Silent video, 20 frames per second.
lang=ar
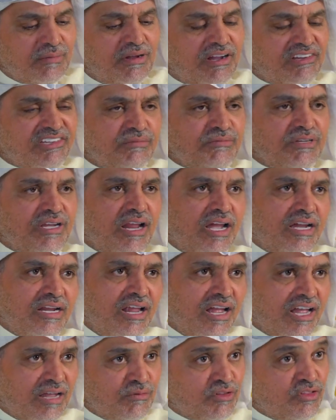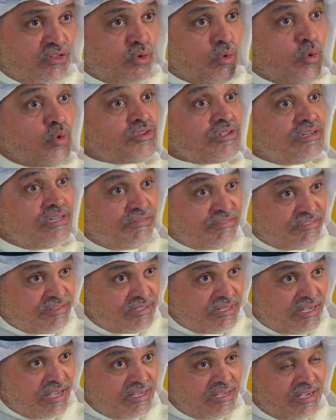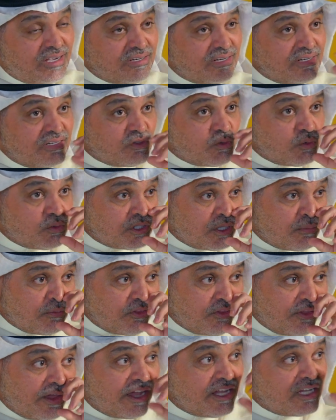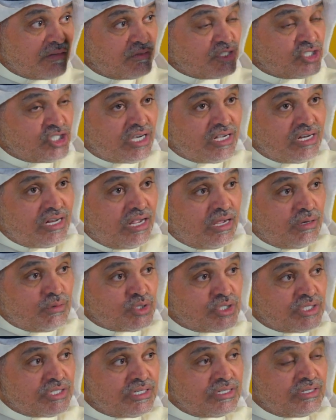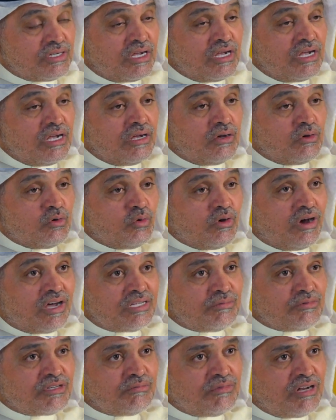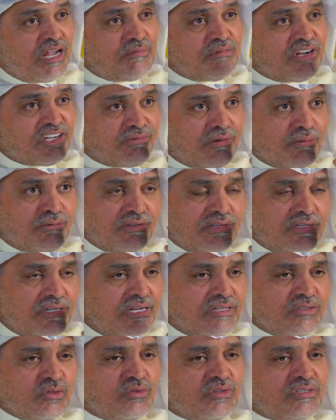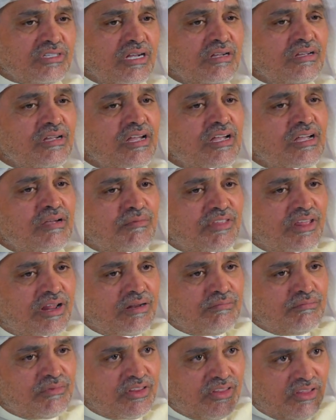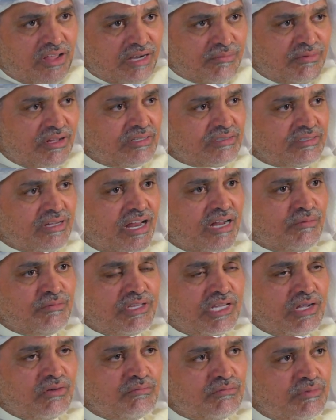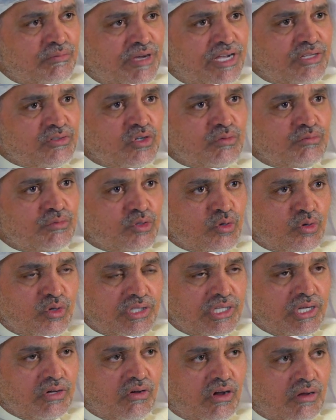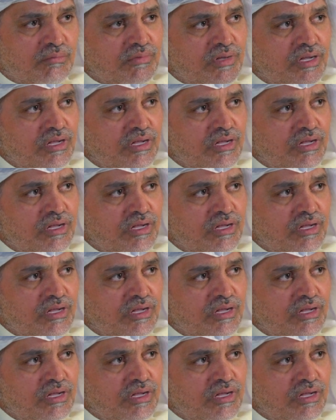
العصبية لها علاقة بالضغوط النفسية أحيانا تكون أنت متضايق من شغلة أو شيء وهذه يمكن من أهم الأسباب اللي هي تكون أنت مثلا متضايق مثلا طالع من, من بيتكم بتروح الدوام